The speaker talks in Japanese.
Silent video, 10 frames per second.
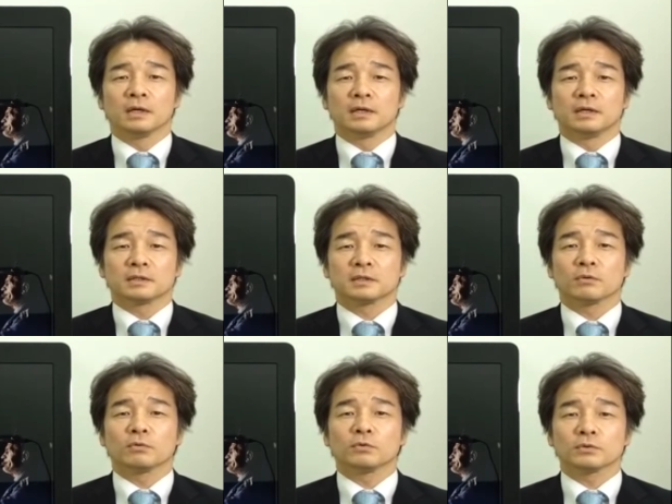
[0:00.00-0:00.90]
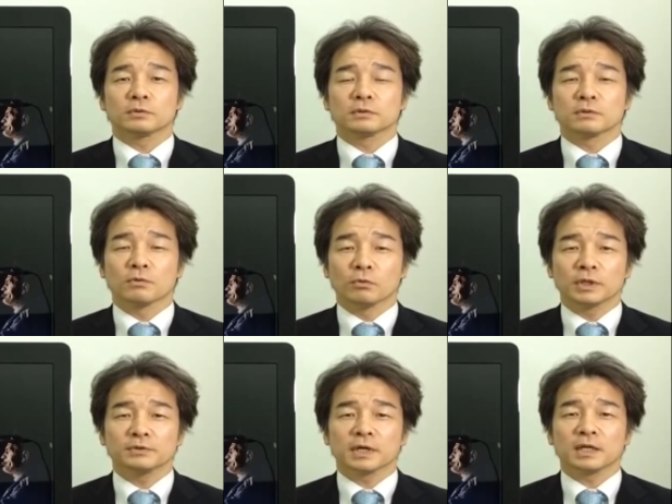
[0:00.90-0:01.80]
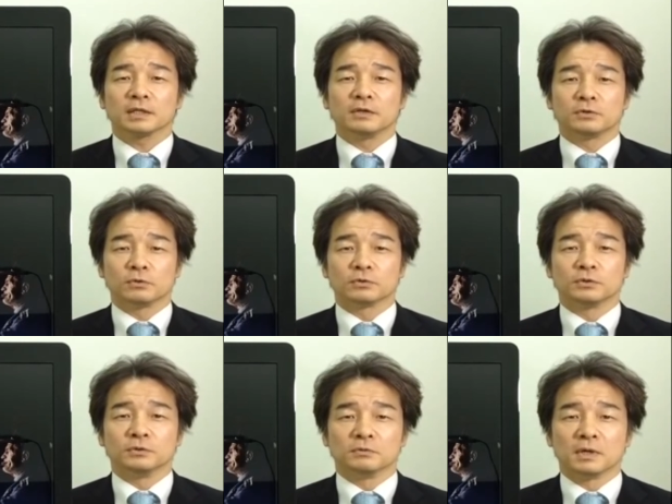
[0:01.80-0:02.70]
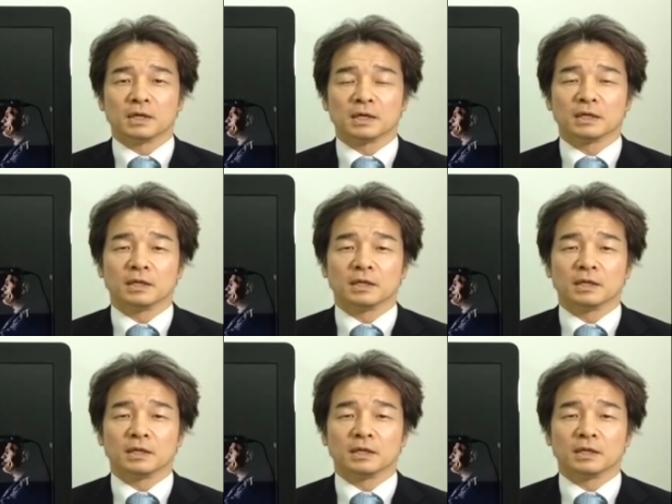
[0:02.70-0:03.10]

ただこのここで吹かれている曲というのは、